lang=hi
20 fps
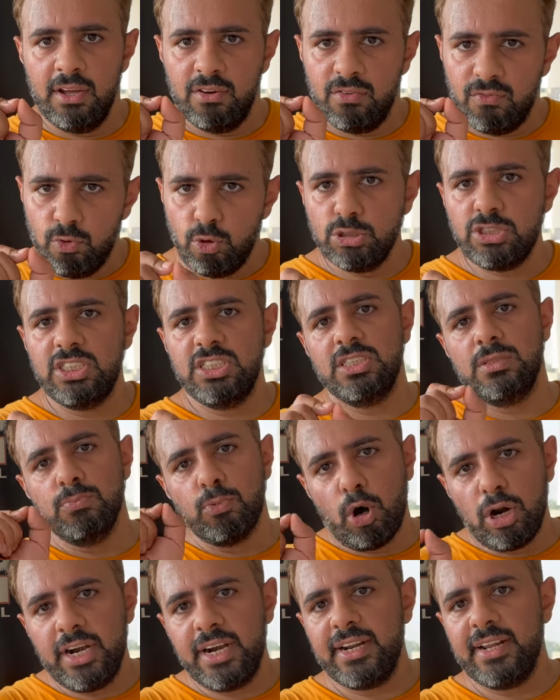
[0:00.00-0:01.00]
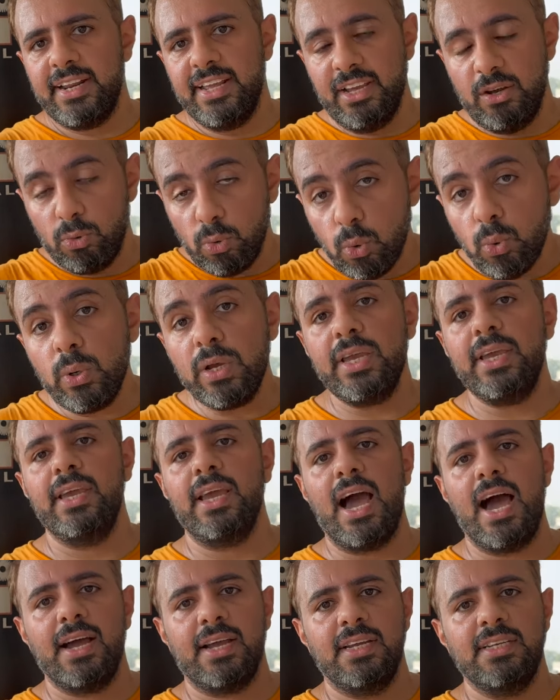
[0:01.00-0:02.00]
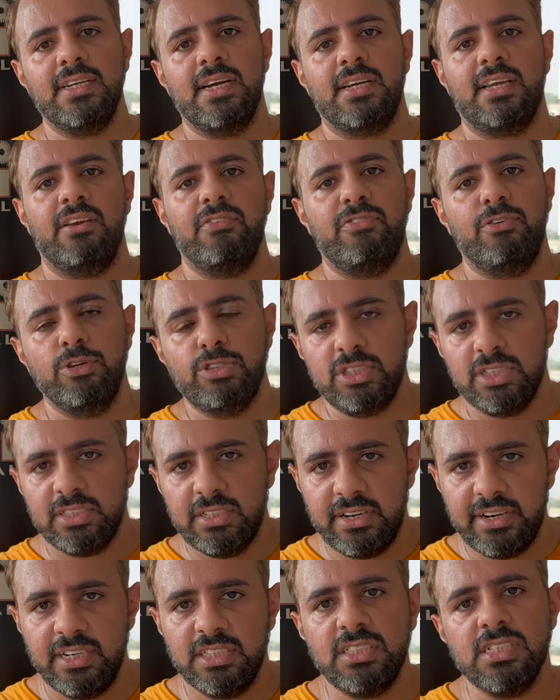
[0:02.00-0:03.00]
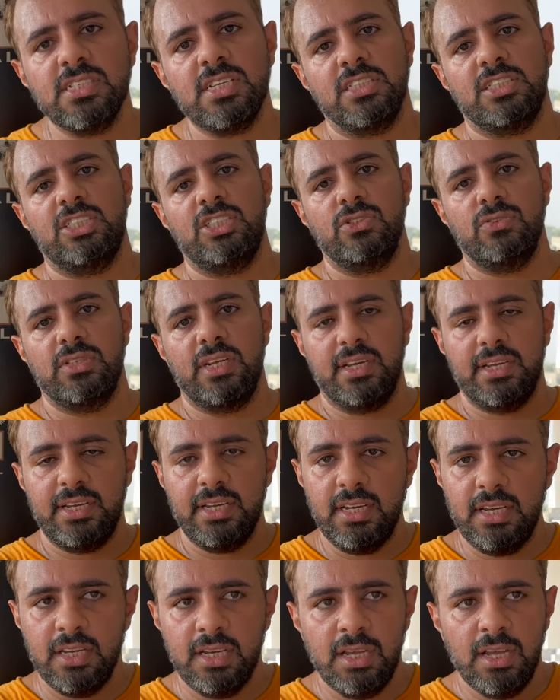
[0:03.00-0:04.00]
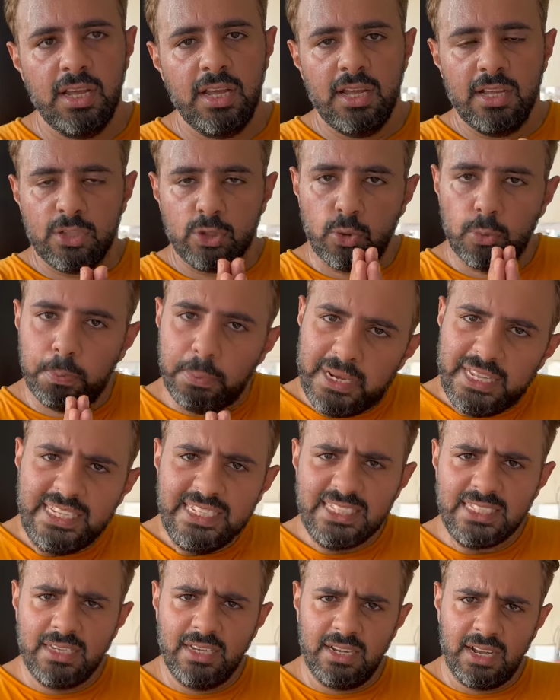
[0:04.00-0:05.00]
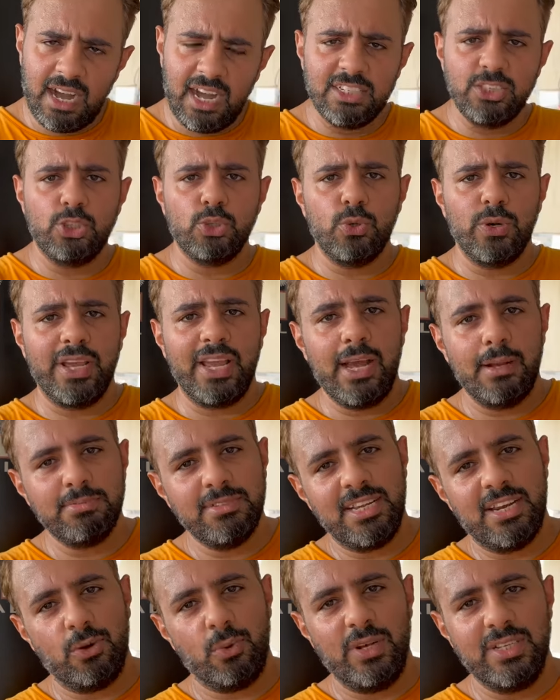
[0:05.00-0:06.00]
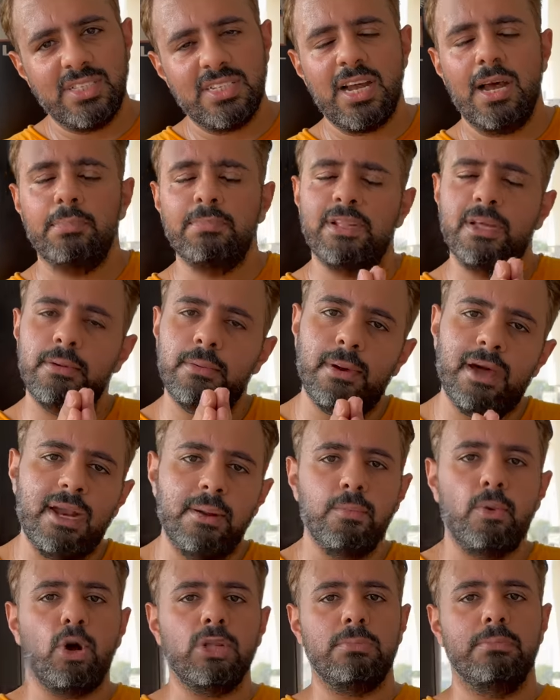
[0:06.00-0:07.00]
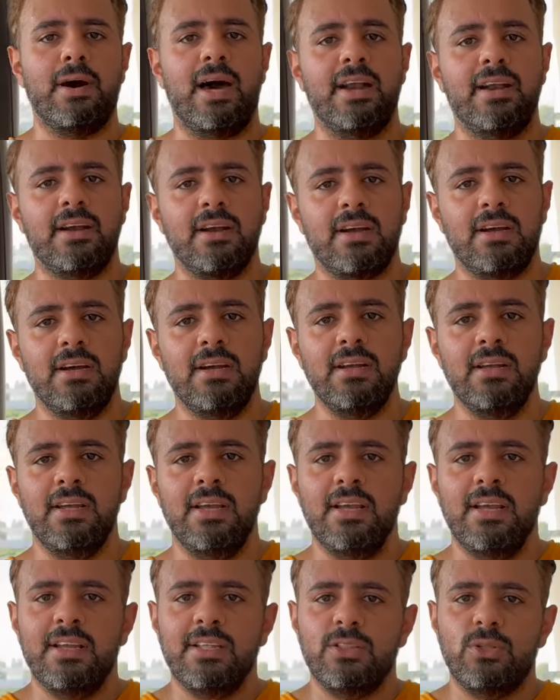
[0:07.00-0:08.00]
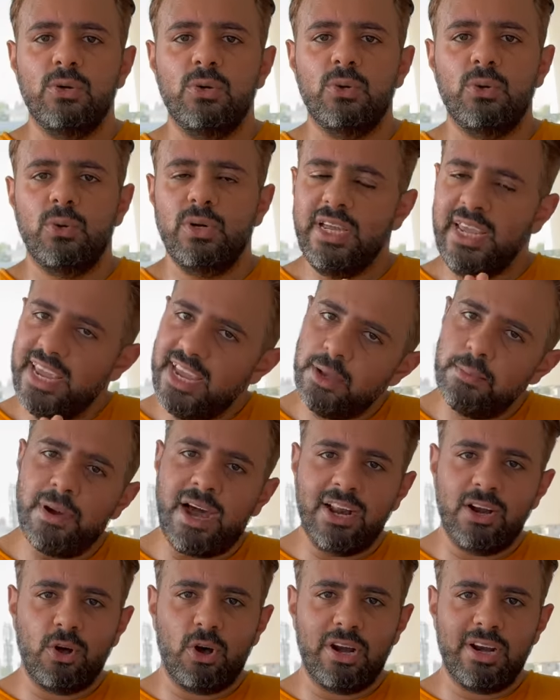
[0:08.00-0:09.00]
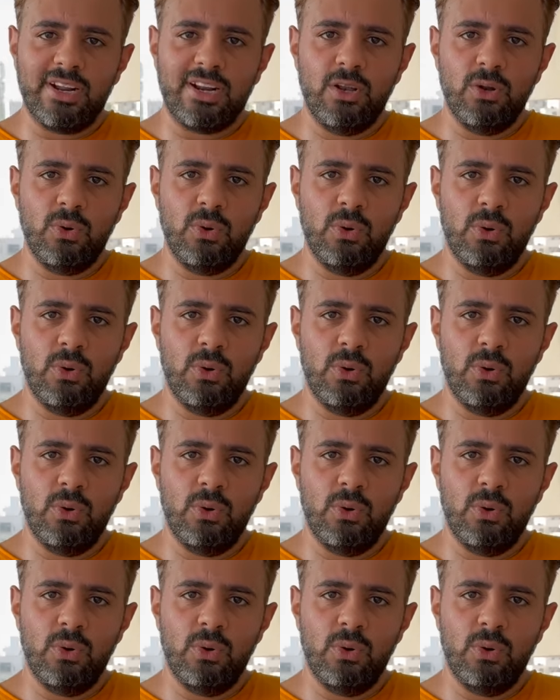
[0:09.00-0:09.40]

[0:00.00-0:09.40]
वो चीज़ मॉनिटरी उनकी आगे जाके फ्यूचर जनरेशन अच्छी हो जाएंगी तो प्लीज़ हाथ जोड़ के आपसे रिक्वेस्ट है आपने हमारा बहुत मान रखा है तो एक मान और रख लो